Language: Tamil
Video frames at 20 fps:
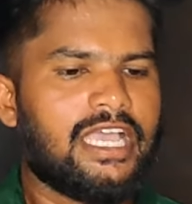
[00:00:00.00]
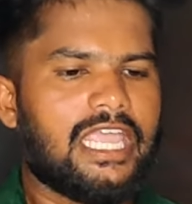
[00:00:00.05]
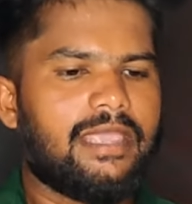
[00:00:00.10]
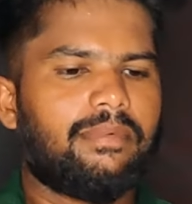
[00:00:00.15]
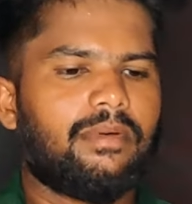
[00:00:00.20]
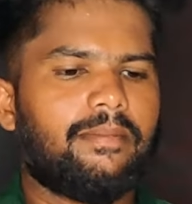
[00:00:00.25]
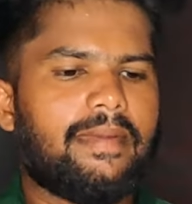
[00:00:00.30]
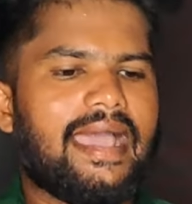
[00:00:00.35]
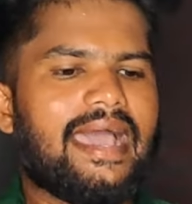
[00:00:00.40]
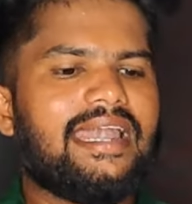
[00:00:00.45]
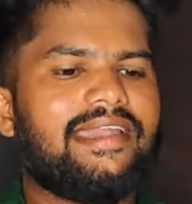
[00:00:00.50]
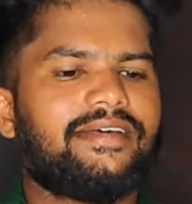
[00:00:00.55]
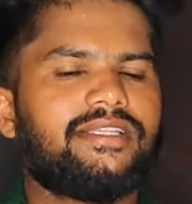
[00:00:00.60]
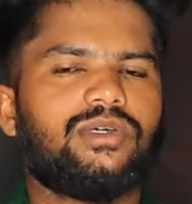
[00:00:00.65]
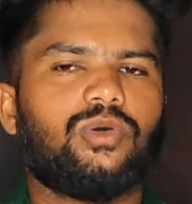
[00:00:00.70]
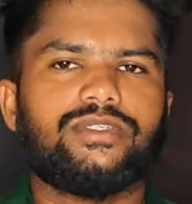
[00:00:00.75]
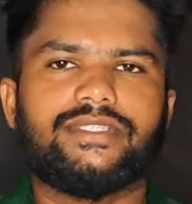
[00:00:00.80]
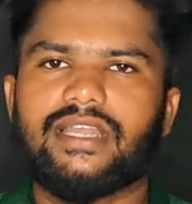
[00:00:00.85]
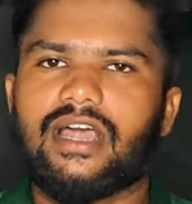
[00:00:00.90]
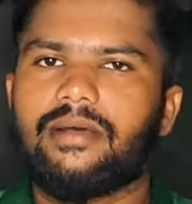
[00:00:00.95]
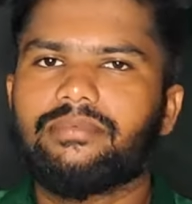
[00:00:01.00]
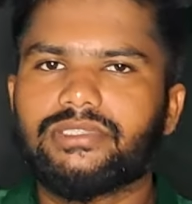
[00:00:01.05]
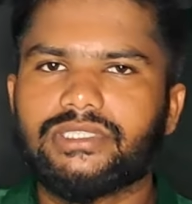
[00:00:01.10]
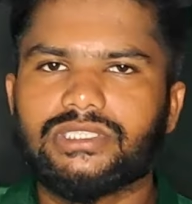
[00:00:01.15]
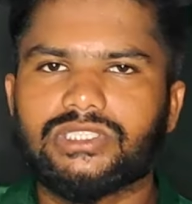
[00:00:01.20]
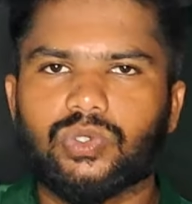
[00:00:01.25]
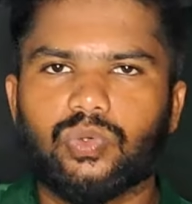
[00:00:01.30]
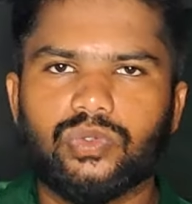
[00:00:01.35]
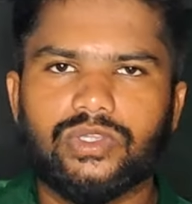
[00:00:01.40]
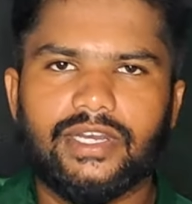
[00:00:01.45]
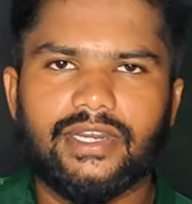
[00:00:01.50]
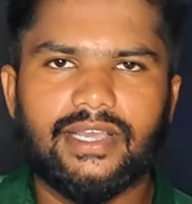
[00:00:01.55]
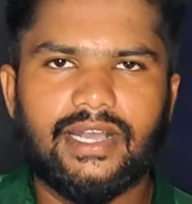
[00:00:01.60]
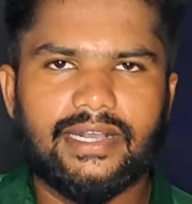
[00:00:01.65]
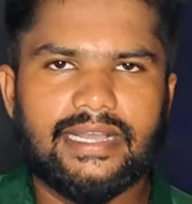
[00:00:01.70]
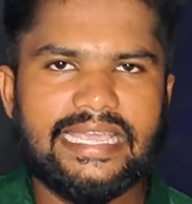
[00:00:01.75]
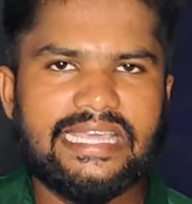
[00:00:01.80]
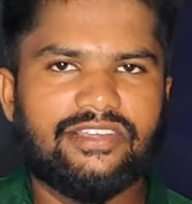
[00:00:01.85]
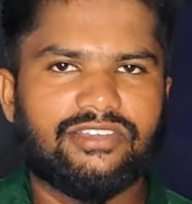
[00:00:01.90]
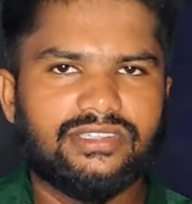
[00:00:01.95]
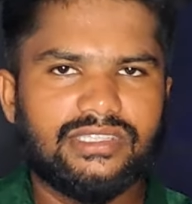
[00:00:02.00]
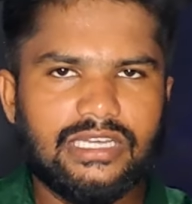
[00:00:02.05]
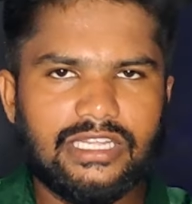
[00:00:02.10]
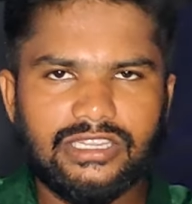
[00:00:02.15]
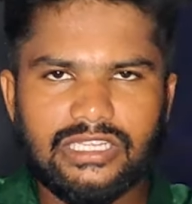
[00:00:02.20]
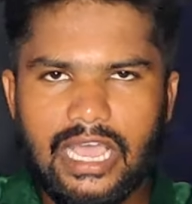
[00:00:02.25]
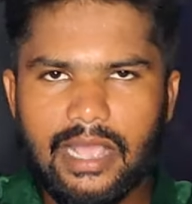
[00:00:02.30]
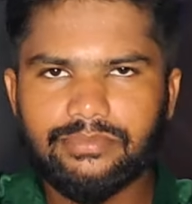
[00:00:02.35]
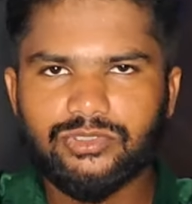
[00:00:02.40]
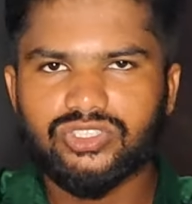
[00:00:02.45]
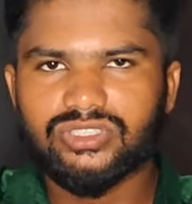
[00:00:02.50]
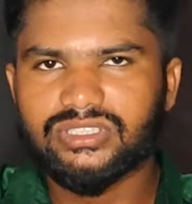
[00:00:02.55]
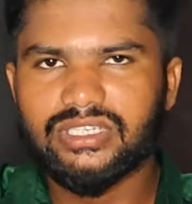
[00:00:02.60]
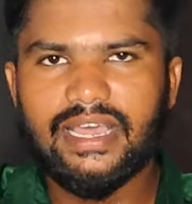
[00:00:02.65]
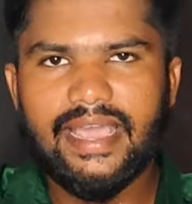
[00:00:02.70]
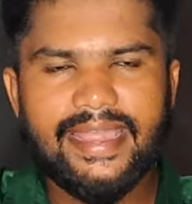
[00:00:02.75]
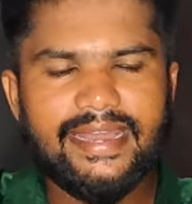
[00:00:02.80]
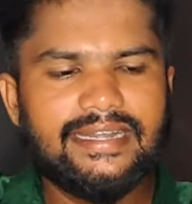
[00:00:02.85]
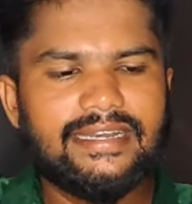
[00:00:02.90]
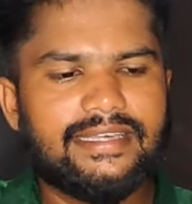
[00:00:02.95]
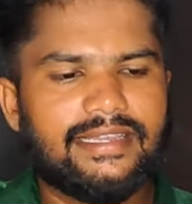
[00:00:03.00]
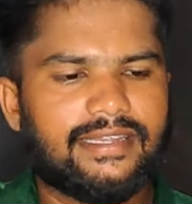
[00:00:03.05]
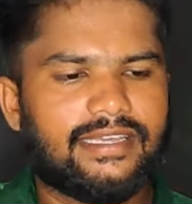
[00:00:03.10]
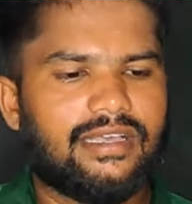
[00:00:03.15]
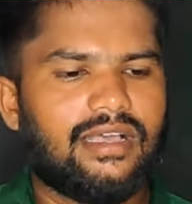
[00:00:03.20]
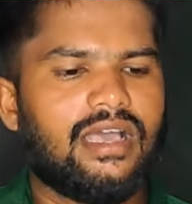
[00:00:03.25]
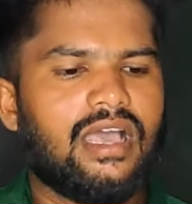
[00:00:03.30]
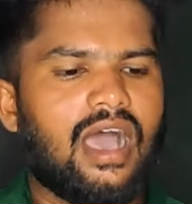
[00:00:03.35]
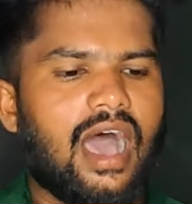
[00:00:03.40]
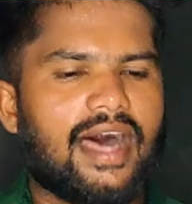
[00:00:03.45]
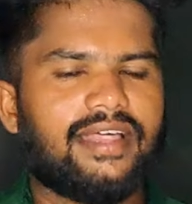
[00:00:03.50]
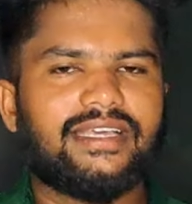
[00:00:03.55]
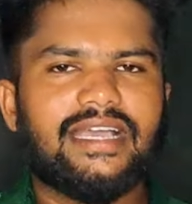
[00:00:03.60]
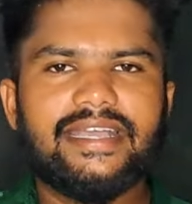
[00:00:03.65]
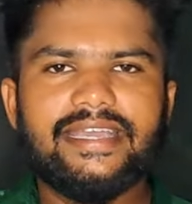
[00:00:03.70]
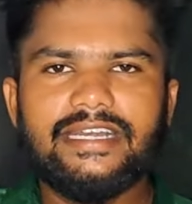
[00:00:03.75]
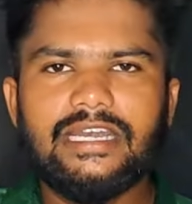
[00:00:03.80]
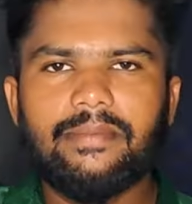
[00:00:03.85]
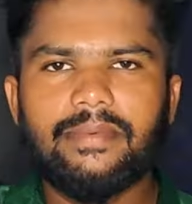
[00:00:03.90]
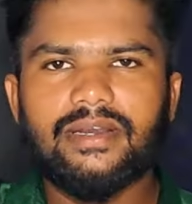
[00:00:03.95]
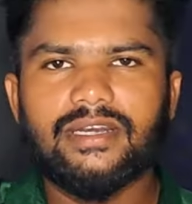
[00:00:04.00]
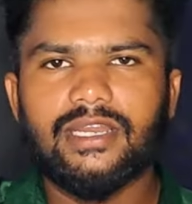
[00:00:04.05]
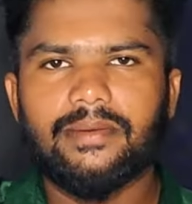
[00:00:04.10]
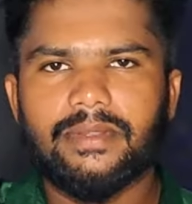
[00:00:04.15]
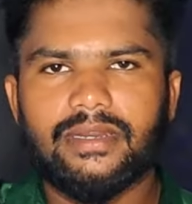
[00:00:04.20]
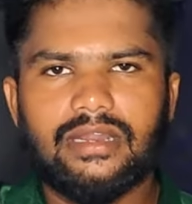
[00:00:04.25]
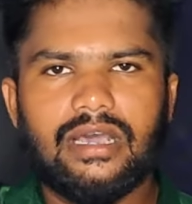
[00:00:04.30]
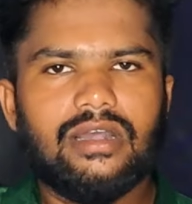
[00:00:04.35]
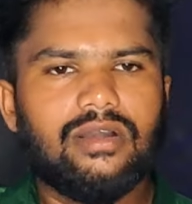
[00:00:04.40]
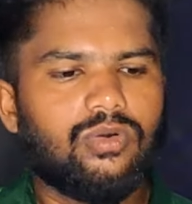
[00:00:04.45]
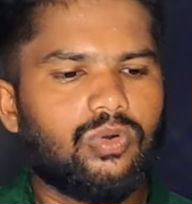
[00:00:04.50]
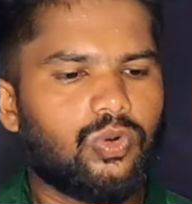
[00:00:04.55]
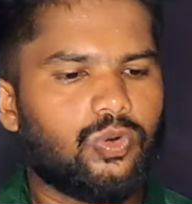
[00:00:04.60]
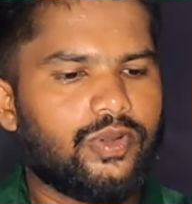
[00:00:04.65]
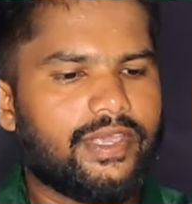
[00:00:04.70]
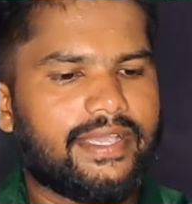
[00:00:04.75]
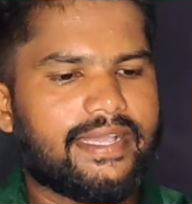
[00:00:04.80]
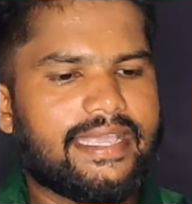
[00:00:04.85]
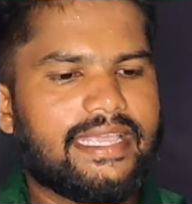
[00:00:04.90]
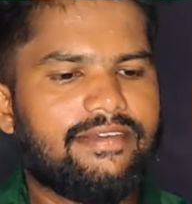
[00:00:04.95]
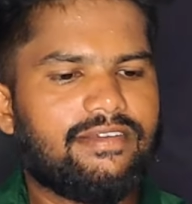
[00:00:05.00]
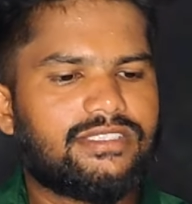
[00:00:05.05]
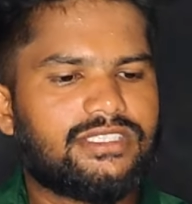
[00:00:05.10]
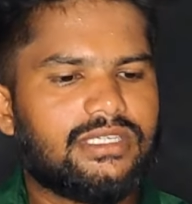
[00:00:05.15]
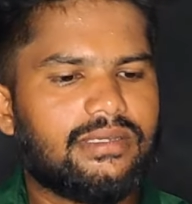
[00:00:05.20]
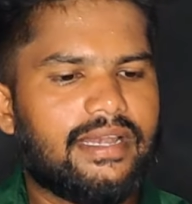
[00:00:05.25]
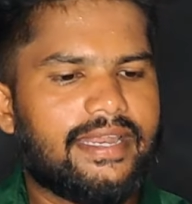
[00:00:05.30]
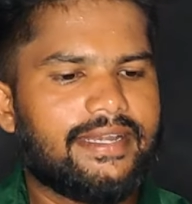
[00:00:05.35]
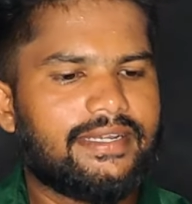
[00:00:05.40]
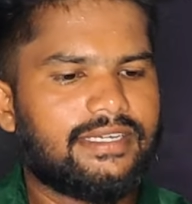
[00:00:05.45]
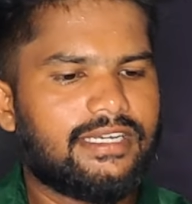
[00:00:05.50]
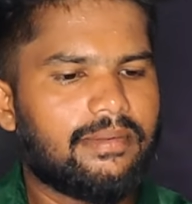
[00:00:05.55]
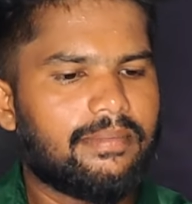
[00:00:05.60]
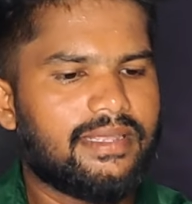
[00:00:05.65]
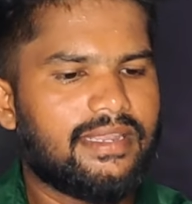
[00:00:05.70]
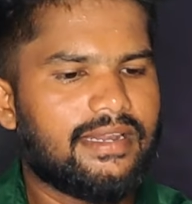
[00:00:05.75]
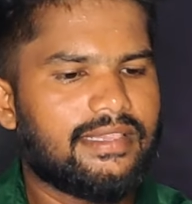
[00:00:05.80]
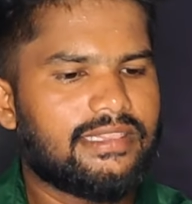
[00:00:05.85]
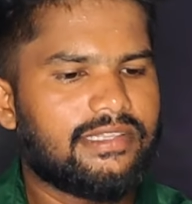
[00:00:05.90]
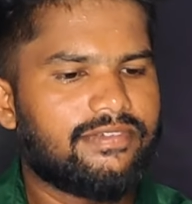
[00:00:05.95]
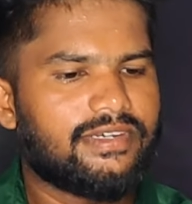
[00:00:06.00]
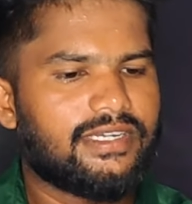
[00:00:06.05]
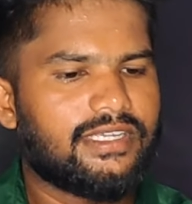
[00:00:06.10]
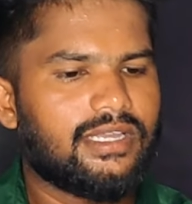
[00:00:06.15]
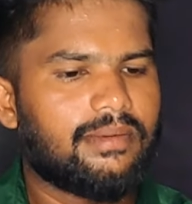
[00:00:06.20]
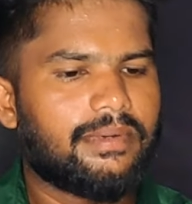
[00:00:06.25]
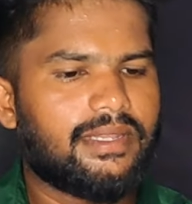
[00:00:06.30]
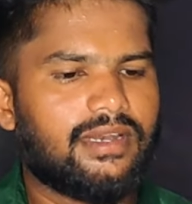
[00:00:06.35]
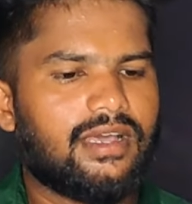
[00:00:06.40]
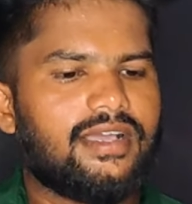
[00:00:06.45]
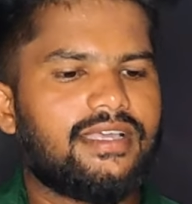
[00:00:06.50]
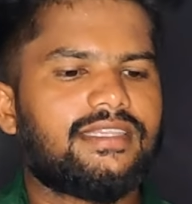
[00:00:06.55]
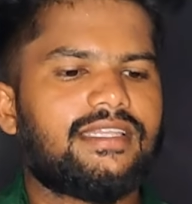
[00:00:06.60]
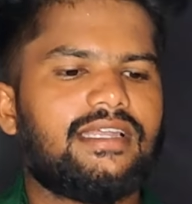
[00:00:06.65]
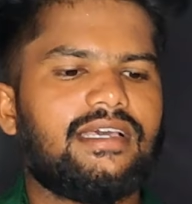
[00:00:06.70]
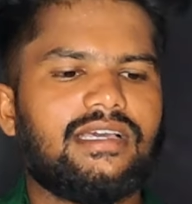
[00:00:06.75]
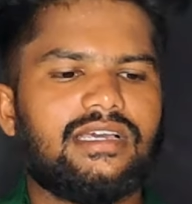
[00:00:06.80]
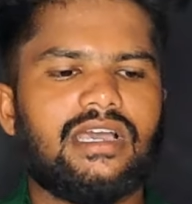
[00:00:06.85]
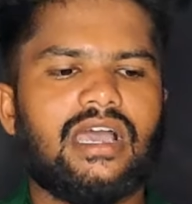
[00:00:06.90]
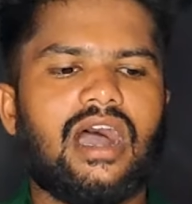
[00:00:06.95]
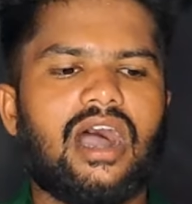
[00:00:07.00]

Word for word: இப்போ மேலே வந்து ஒரு சில ஆப்ஷன்ஸ் கொடுத்துருக்காங்க இது வந்து அந்த ஆப்ஷன்ஸ்லாம் ஐடில் இருக்குது அதுக்காக என்ன பண்ணுறீங்க அப்படின்னா உங்களுடைய கையை வச்சு லைட்டாக அப்படி இழுத்து விட்டீங்க அப்படின்னா இதில்